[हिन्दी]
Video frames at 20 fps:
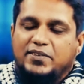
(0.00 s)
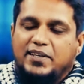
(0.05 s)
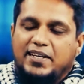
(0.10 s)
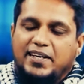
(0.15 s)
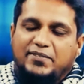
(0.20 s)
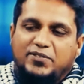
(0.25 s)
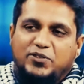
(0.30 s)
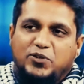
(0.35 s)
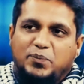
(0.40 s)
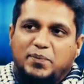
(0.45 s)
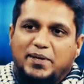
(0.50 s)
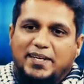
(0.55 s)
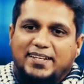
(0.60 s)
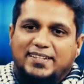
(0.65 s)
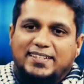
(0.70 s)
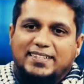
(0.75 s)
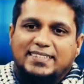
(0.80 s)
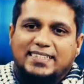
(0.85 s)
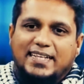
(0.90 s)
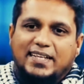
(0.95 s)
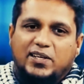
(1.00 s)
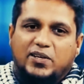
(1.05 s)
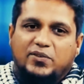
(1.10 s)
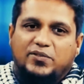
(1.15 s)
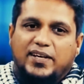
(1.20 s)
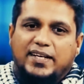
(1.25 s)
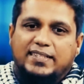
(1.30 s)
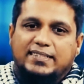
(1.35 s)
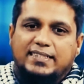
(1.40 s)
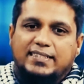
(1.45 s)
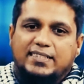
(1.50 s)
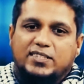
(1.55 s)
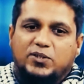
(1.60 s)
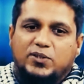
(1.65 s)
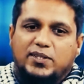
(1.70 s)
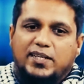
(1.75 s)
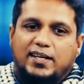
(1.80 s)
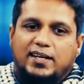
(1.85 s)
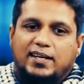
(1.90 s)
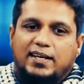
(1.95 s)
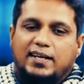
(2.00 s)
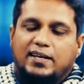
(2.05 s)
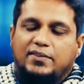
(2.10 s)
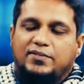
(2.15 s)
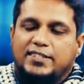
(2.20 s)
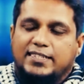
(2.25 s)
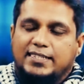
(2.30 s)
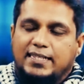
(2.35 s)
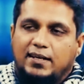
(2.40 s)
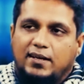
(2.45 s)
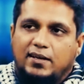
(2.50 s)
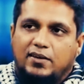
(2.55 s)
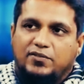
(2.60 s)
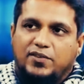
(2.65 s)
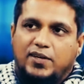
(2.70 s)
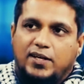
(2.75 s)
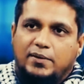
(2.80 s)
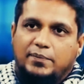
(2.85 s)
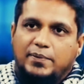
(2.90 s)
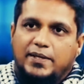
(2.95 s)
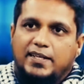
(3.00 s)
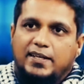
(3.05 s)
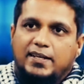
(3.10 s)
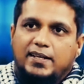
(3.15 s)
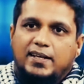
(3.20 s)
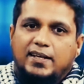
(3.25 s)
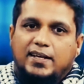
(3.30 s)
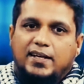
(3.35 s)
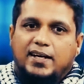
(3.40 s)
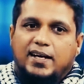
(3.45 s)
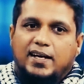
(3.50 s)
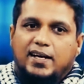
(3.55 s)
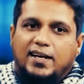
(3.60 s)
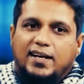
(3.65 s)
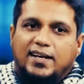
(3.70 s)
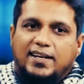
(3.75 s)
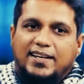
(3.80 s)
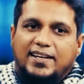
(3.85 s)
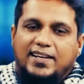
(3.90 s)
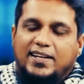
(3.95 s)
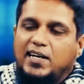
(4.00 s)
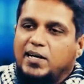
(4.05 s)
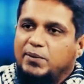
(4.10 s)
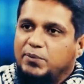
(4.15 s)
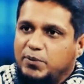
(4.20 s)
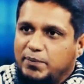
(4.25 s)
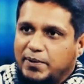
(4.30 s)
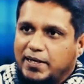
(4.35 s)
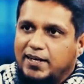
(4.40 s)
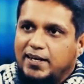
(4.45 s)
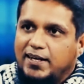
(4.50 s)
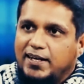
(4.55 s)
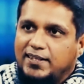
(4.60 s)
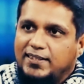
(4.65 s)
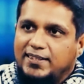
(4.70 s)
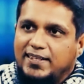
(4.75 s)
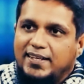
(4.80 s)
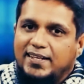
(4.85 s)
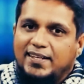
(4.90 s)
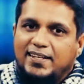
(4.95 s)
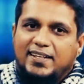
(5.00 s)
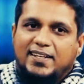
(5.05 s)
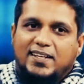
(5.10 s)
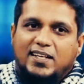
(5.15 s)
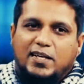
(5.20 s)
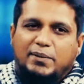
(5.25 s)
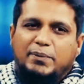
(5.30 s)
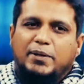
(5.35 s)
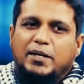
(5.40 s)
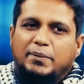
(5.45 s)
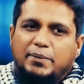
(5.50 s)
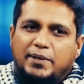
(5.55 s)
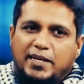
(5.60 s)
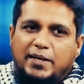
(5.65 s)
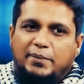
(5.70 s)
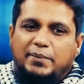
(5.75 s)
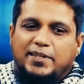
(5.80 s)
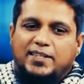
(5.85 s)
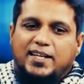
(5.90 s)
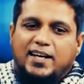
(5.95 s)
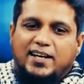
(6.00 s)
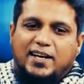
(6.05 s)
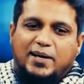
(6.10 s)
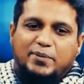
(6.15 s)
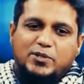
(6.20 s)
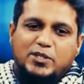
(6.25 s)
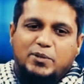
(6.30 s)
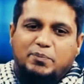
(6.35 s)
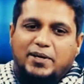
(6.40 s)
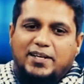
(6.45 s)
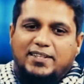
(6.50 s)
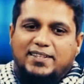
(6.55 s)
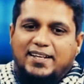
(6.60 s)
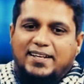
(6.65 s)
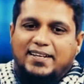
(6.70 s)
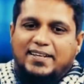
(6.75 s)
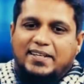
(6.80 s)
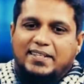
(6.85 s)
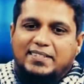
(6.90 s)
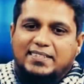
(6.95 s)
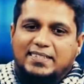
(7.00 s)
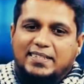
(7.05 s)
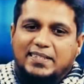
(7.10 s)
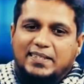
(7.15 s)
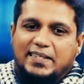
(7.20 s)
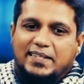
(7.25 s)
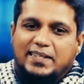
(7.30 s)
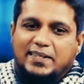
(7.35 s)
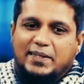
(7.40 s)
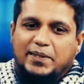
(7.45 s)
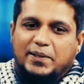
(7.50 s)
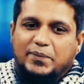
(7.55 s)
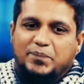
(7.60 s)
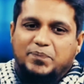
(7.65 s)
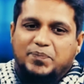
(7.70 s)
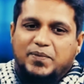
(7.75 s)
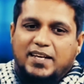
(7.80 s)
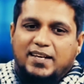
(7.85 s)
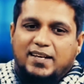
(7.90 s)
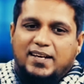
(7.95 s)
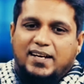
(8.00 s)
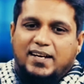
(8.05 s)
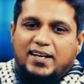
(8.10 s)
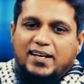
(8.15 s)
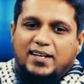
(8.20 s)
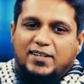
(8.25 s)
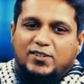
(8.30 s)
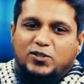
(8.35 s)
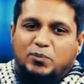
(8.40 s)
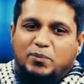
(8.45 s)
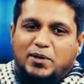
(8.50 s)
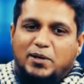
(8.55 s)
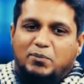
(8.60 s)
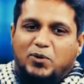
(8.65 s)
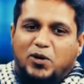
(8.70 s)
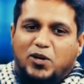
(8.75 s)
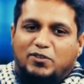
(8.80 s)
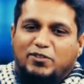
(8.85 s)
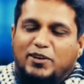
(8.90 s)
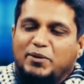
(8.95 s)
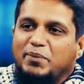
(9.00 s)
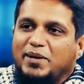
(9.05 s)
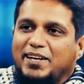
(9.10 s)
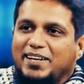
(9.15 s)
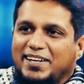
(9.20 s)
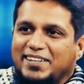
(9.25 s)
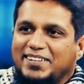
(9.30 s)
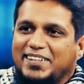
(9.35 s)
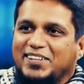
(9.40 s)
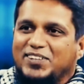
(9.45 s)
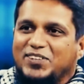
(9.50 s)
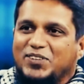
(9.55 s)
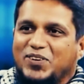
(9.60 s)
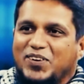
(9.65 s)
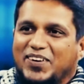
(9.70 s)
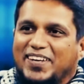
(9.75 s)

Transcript: यू हैव टू मेक द सेक्रीफाइसेस तो ये अल्लाह का फजल है पान भाई अल्लाह ने इन कामों में लगा दिया कभी कभी ये भी ताना मुझे पड़ता है घर से कि तुमने मौलवी बनना था तो